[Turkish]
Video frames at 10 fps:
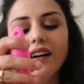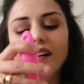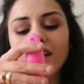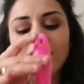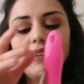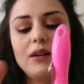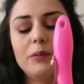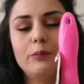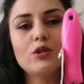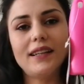
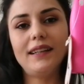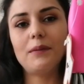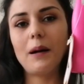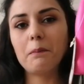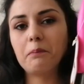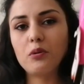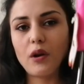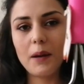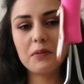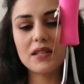Ee, bu şekilde ben
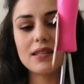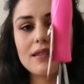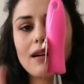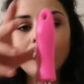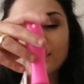püre yapıcısını